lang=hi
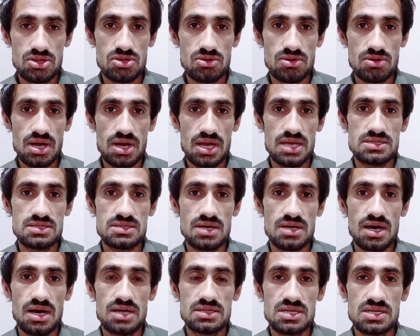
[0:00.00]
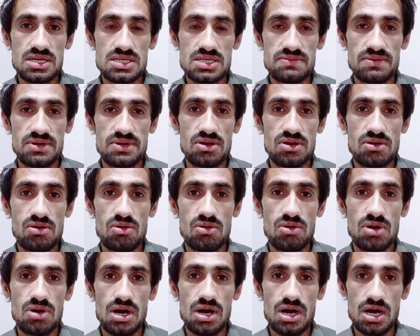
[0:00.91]
तो गाइज़ आज के इस वीडियो
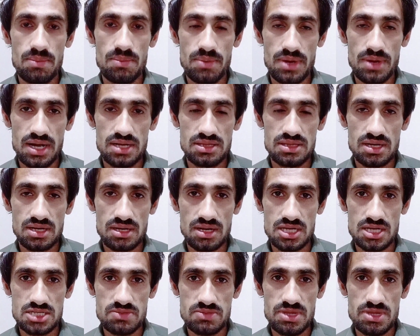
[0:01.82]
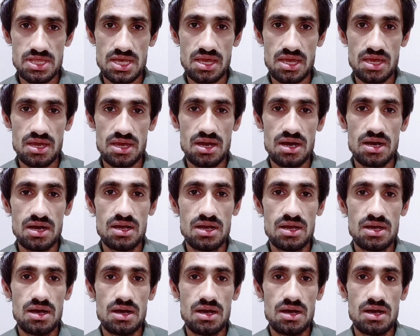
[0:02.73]
को आप एंड तक लाजमी देखिएगा